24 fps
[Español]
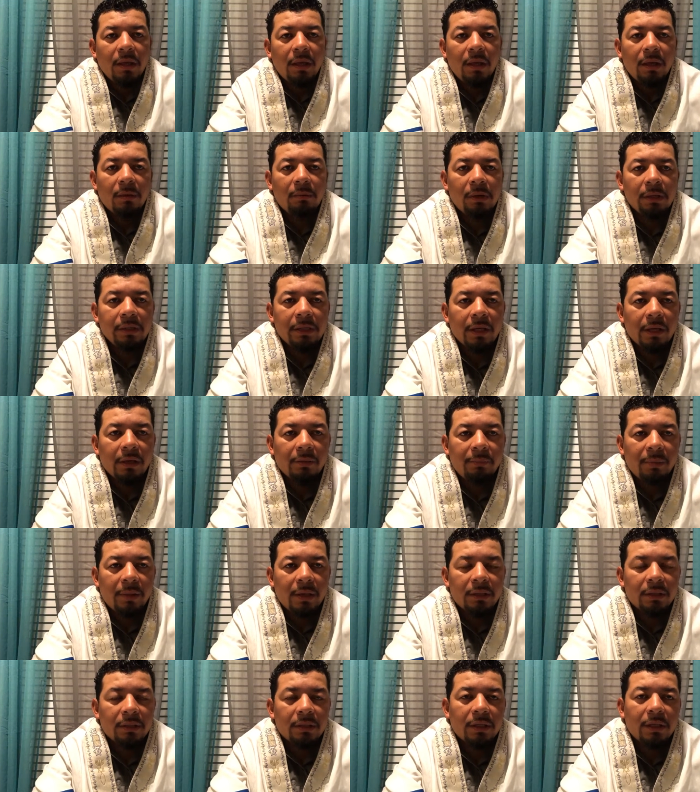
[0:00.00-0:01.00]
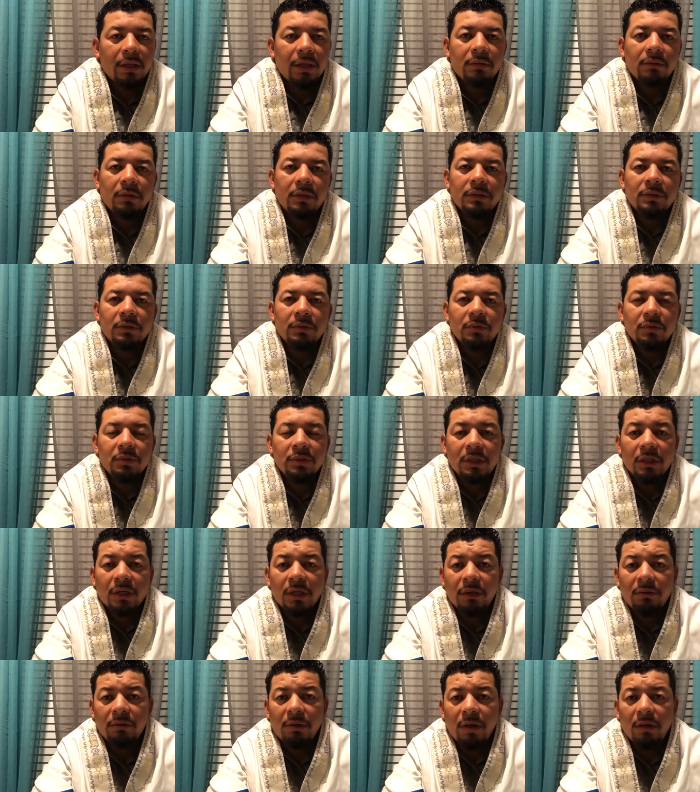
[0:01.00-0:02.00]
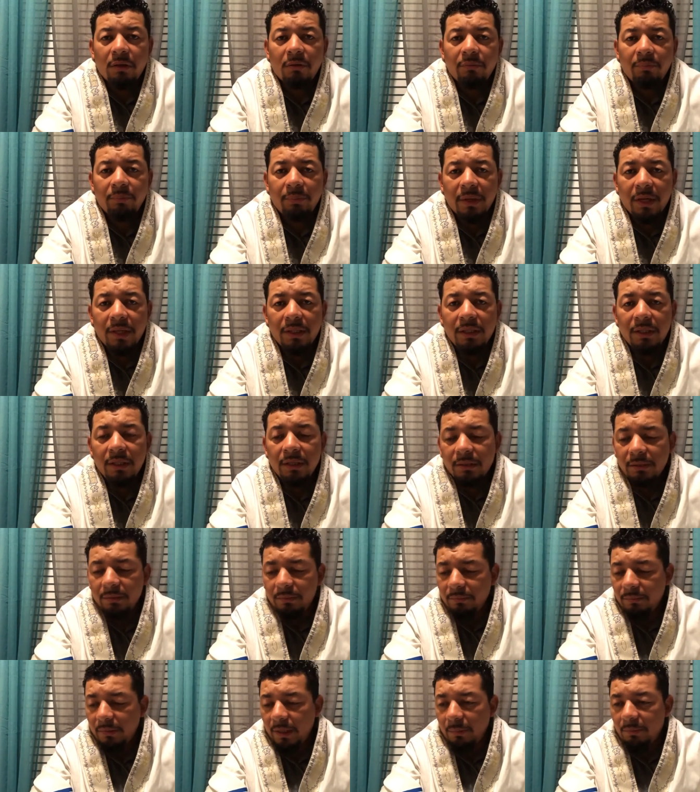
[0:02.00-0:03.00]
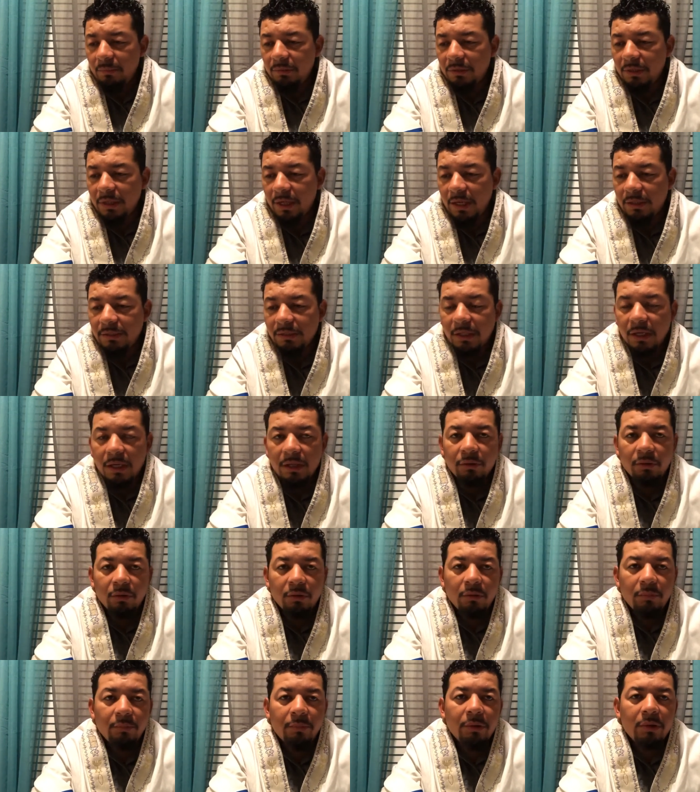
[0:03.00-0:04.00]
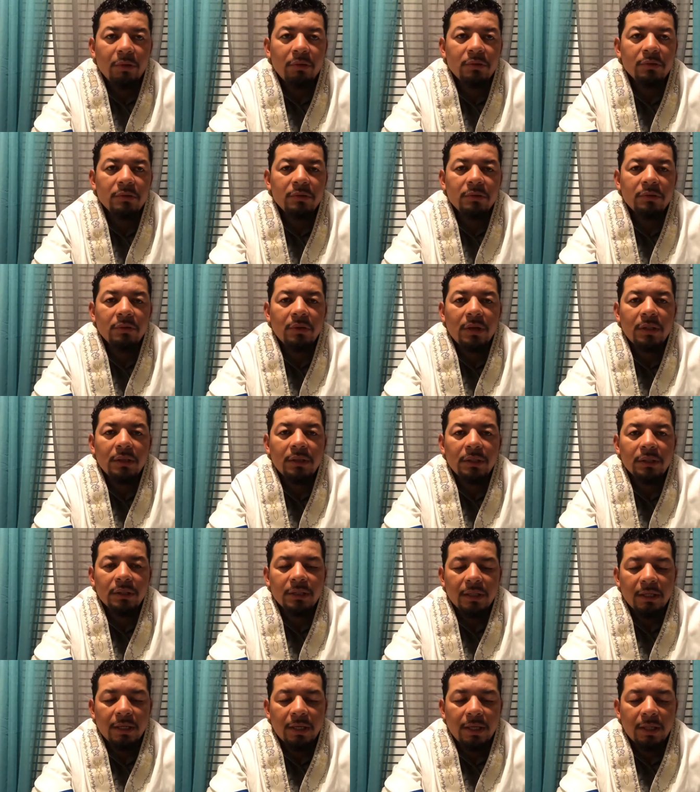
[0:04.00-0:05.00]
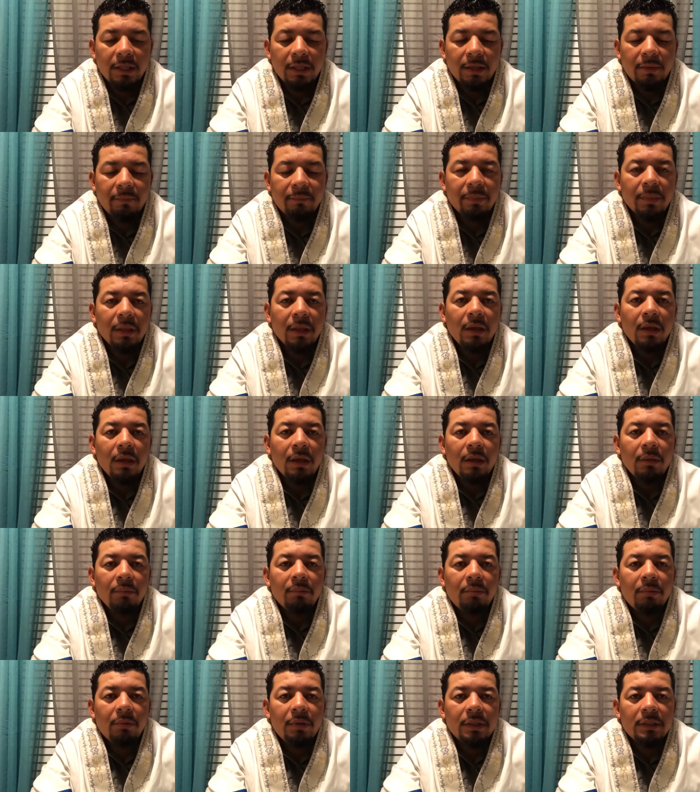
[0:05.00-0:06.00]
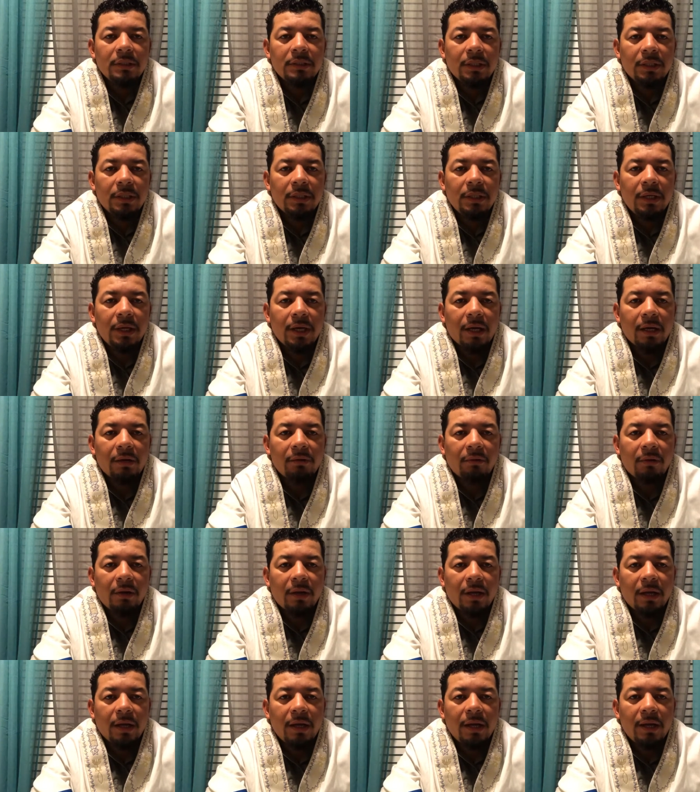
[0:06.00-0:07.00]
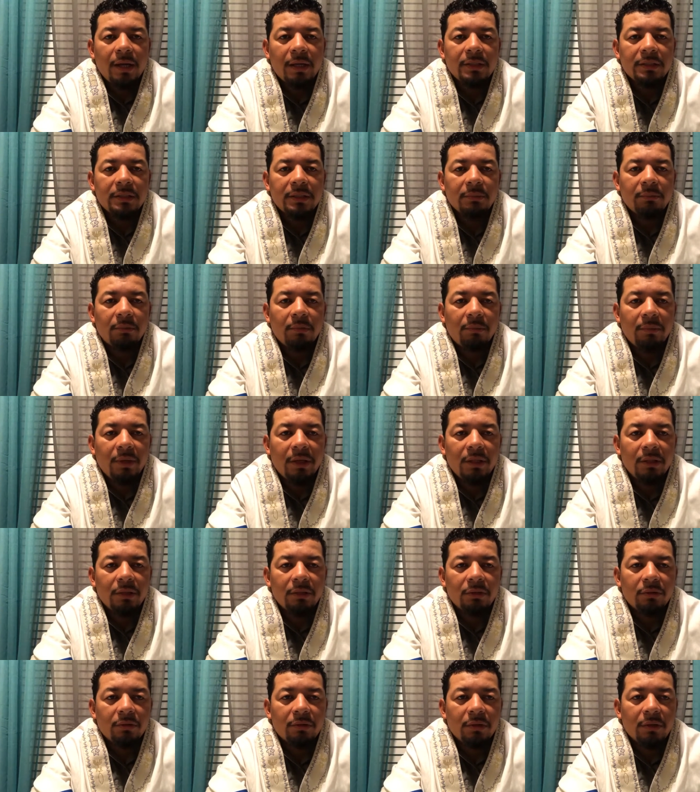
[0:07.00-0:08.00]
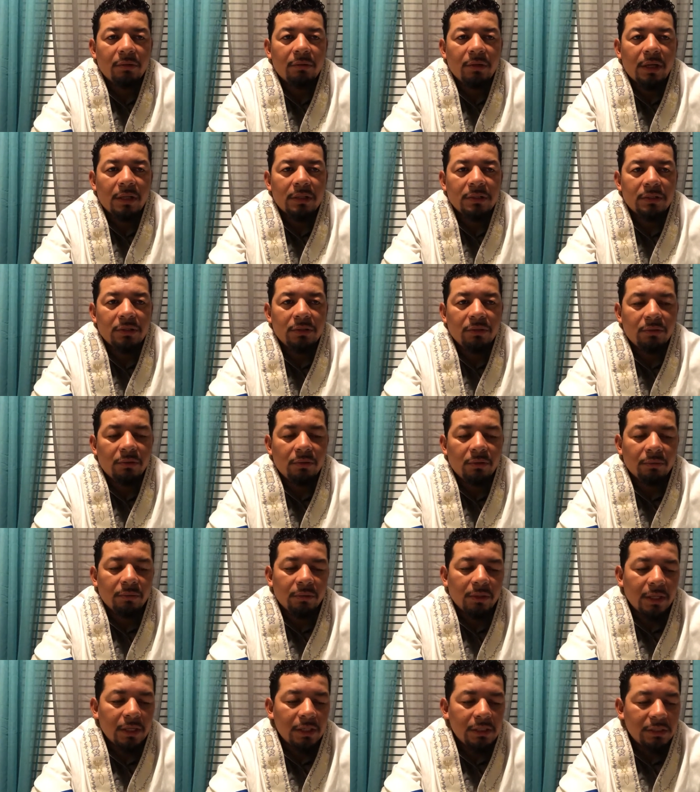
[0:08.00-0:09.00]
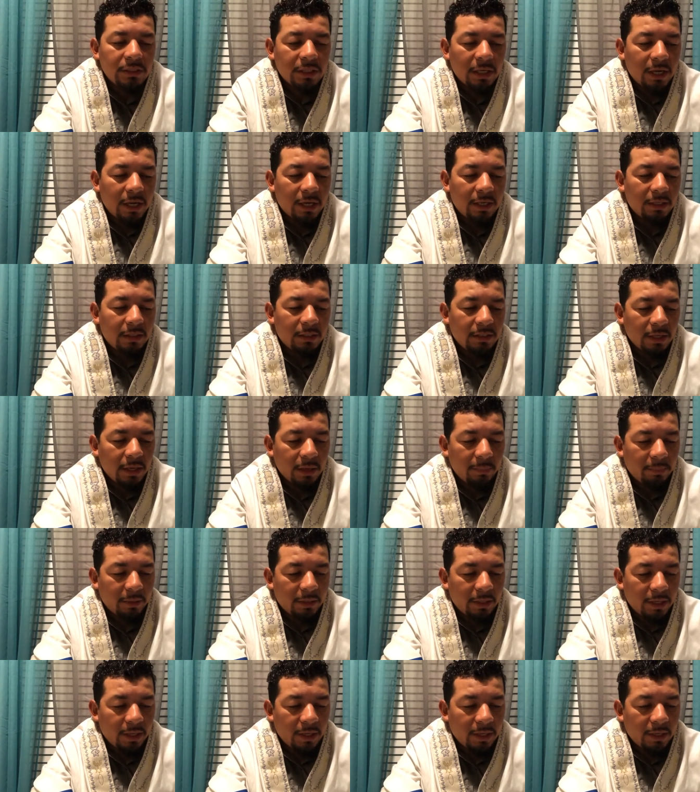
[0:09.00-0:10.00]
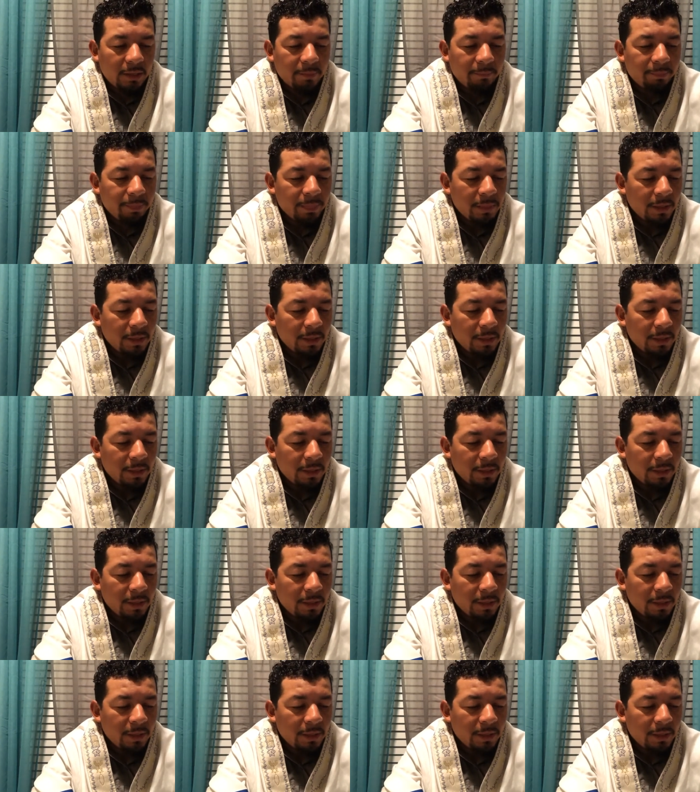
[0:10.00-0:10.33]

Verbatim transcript: en cualquier parte que nos escuchen, que nos acompañen. Damos gracias al Todopoderoso, antes que nada, por este día que nos regala este momento de oración, de Chajarit de la mañana.